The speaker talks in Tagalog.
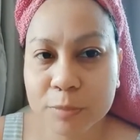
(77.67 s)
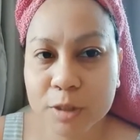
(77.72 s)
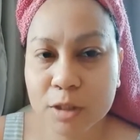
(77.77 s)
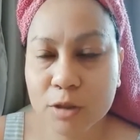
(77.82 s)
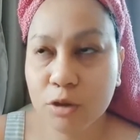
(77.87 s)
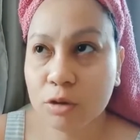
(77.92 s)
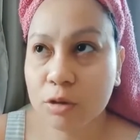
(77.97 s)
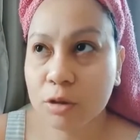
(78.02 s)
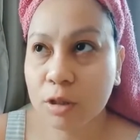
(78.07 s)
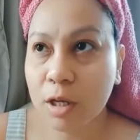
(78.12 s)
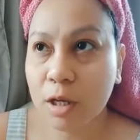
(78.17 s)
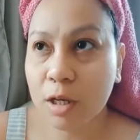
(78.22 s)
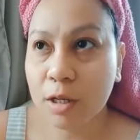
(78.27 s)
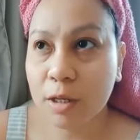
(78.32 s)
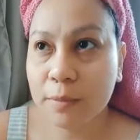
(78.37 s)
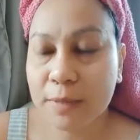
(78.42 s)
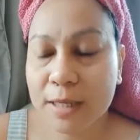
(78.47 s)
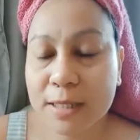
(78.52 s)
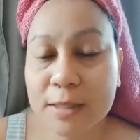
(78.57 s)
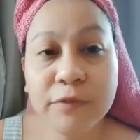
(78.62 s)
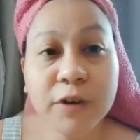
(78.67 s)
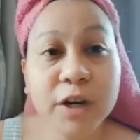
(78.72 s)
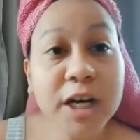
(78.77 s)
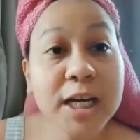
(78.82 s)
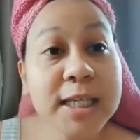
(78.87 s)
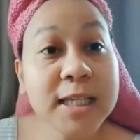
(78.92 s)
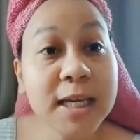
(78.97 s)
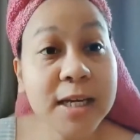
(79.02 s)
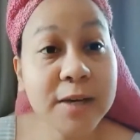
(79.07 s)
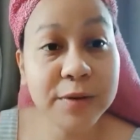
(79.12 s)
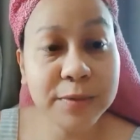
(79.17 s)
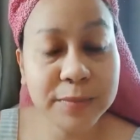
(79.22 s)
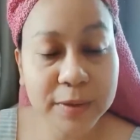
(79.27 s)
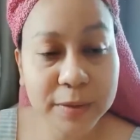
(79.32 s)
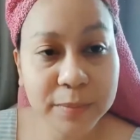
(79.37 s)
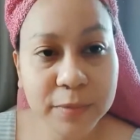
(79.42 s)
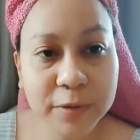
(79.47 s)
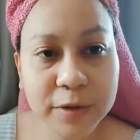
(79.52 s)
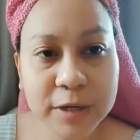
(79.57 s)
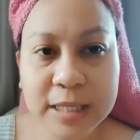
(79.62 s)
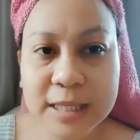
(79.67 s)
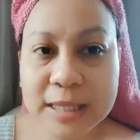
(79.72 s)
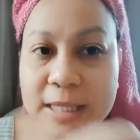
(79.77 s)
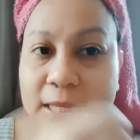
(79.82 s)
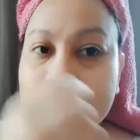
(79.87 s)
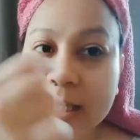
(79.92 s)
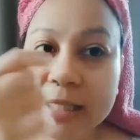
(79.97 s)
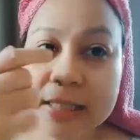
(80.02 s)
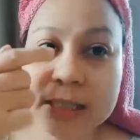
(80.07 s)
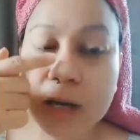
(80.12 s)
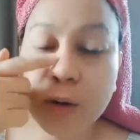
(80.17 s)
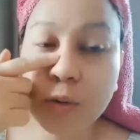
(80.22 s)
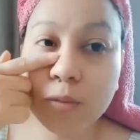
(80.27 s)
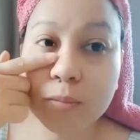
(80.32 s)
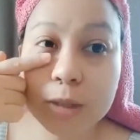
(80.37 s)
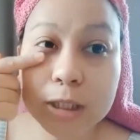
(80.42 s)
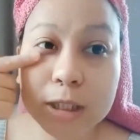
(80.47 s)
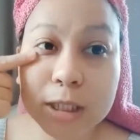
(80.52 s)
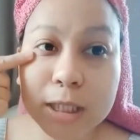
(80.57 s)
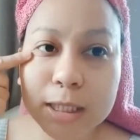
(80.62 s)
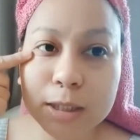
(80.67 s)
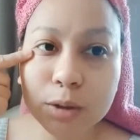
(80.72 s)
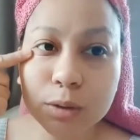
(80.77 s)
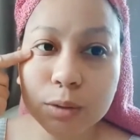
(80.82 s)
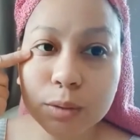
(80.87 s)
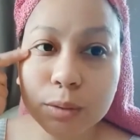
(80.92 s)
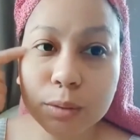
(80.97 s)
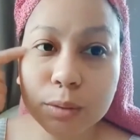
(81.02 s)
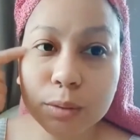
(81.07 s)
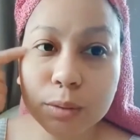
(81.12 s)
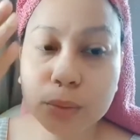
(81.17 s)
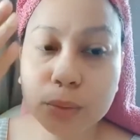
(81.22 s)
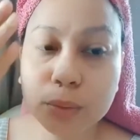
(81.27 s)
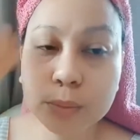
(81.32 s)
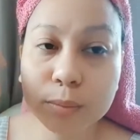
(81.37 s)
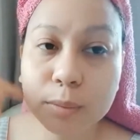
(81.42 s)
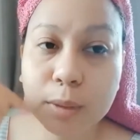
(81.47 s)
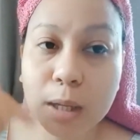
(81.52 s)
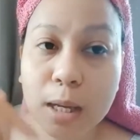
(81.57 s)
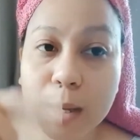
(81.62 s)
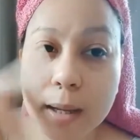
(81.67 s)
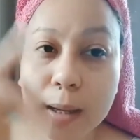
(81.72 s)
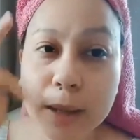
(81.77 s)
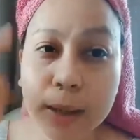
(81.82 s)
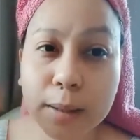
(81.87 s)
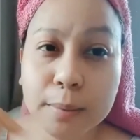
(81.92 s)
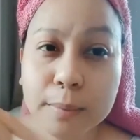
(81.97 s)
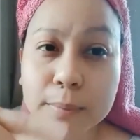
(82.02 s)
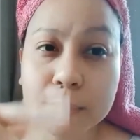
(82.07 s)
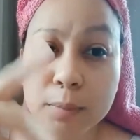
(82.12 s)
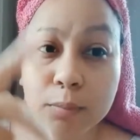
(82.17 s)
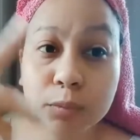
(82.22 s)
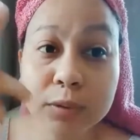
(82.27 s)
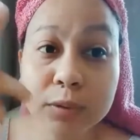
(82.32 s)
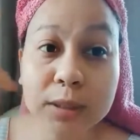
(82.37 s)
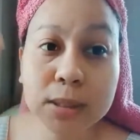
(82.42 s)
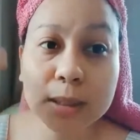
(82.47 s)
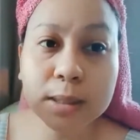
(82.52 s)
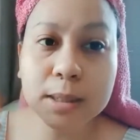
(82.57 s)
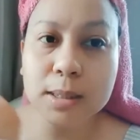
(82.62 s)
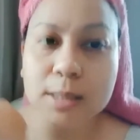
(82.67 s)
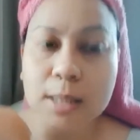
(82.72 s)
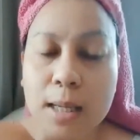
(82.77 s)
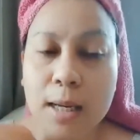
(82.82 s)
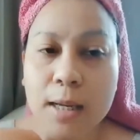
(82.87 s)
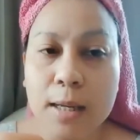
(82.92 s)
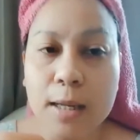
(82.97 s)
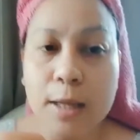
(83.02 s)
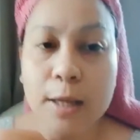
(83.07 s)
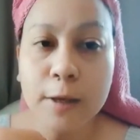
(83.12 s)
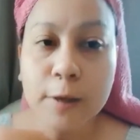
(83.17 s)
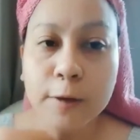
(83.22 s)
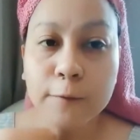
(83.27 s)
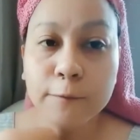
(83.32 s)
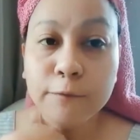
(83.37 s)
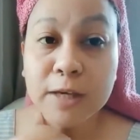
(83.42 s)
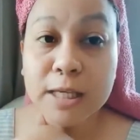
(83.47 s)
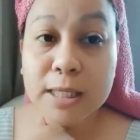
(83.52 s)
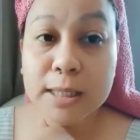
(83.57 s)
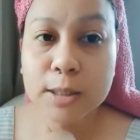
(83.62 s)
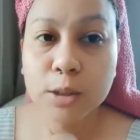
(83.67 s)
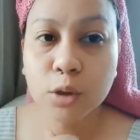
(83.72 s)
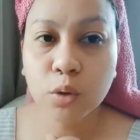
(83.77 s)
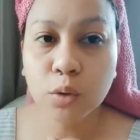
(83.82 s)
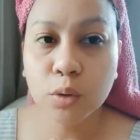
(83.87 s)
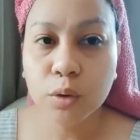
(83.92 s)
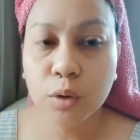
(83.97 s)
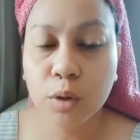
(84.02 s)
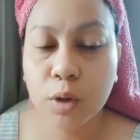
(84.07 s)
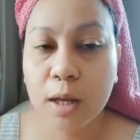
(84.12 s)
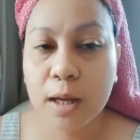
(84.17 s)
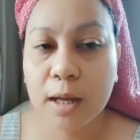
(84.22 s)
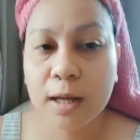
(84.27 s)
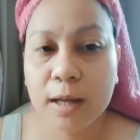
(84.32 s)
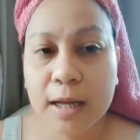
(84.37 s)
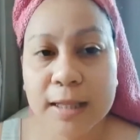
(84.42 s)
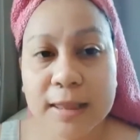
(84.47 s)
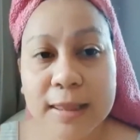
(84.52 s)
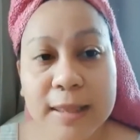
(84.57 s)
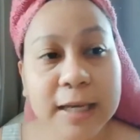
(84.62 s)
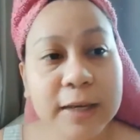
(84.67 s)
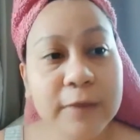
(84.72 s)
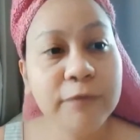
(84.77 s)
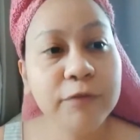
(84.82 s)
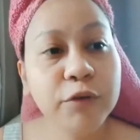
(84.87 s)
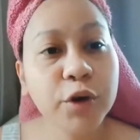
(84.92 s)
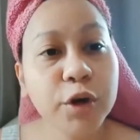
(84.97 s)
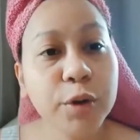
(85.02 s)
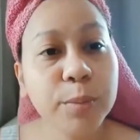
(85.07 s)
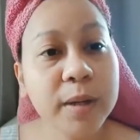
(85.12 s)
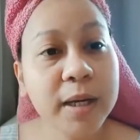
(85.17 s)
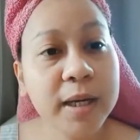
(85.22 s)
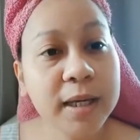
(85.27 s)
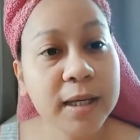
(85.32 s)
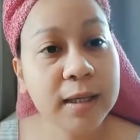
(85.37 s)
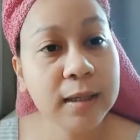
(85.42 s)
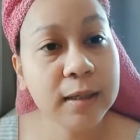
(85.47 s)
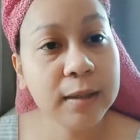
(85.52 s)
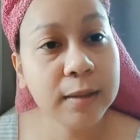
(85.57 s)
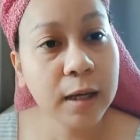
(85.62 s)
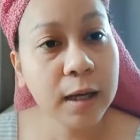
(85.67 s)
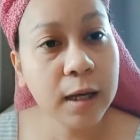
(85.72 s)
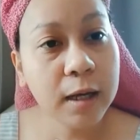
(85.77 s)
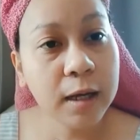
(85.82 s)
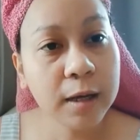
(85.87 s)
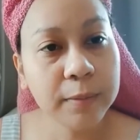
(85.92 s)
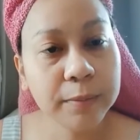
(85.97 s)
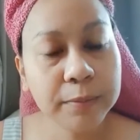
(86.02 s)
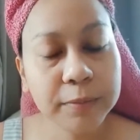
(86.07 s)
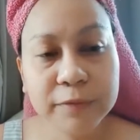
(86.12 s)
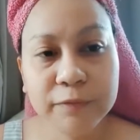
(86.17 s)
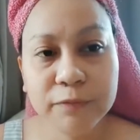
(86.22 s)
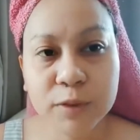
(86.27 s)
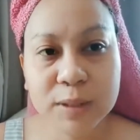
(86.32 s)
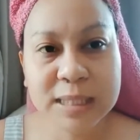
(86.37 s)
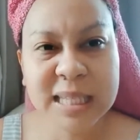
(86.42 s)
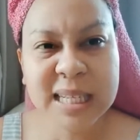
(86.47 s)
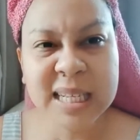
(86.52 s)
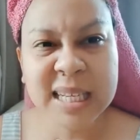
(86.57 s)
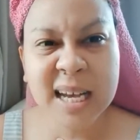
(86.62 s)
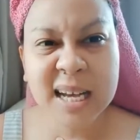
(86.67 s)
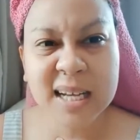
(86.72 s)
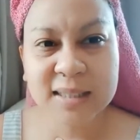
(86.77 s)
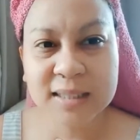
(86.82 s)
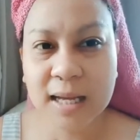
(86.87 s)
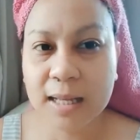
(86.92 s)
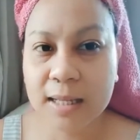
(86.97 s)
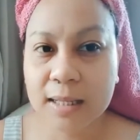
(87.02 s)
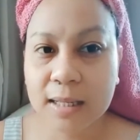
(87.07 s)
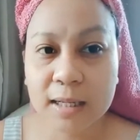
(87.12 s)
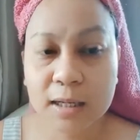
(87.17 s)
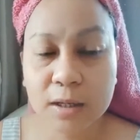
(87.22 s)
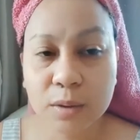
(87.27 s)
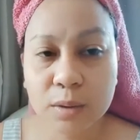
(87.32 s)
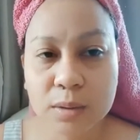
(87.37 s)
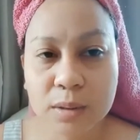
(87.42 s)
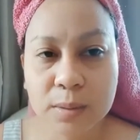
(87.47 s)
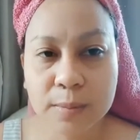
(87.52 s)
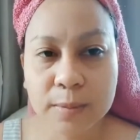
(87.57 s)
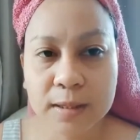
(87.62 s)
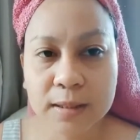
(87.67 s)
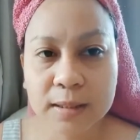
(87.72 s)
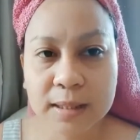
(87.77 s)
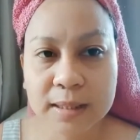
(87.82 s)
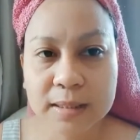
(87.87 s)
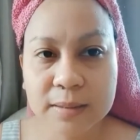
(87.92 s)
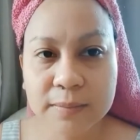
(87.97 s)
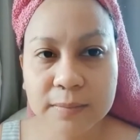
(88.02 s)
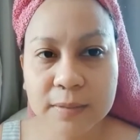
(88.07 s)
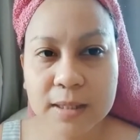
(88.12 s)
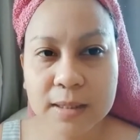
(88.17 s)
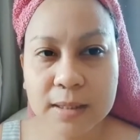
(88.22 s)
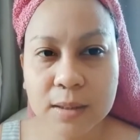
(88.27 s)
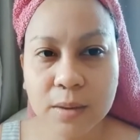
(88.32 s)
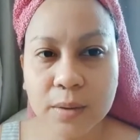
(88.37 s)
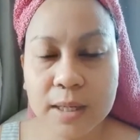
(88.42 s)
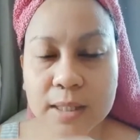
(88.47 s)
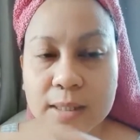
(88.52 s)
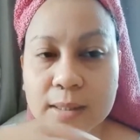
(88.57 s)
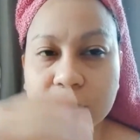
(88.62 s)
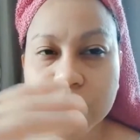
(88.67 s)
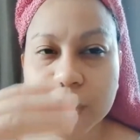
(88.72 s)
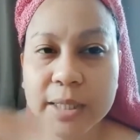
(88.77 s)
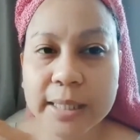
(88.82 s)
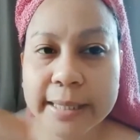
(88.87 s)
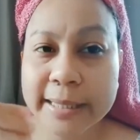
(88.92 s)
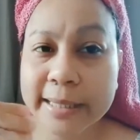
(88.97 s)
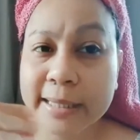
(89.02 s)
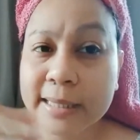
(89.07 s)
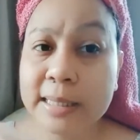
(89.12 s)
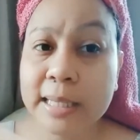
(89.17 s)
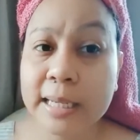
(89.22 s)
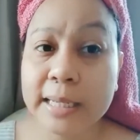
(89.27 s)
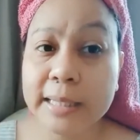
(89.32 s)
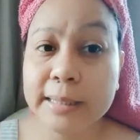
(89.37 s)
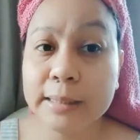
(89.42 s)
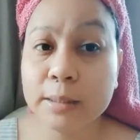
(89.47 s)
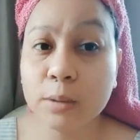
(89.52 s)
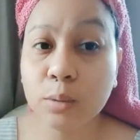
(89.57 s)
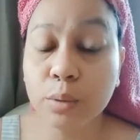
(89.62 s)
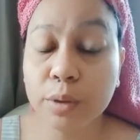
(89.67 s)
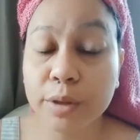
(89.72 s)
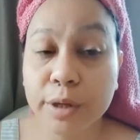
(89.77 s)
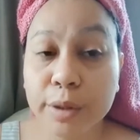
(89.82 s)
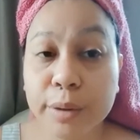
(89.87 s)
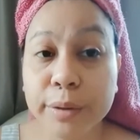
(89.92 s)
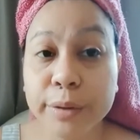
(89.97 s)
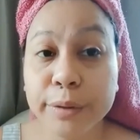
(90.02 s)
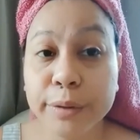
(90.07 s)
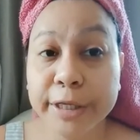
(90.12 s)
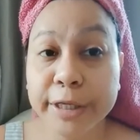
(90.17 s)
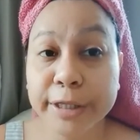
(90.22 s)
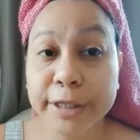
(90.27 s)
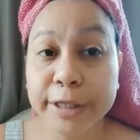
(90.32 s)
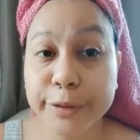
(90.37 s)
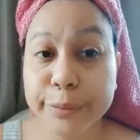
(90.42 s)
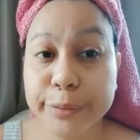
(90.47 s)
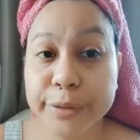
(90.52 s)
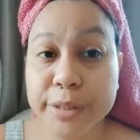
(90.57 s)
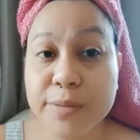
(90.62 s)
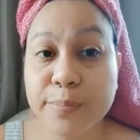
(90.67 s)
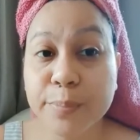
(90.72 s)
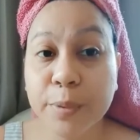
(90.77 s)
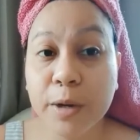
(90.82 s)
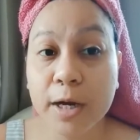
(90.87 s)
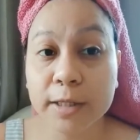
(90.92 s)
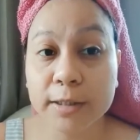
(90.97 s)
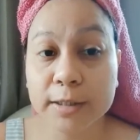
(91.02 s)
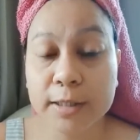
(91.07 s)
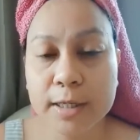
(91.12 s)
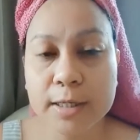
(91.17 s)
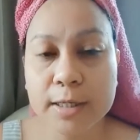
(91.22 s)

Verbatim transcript: um, as far as I remember, hindi kasi ako masyado uh, mabusisi sa face ko. Unlike for my uh, previously, ang naalala ko sa mga classmates ko, as early as high school, they're already using products.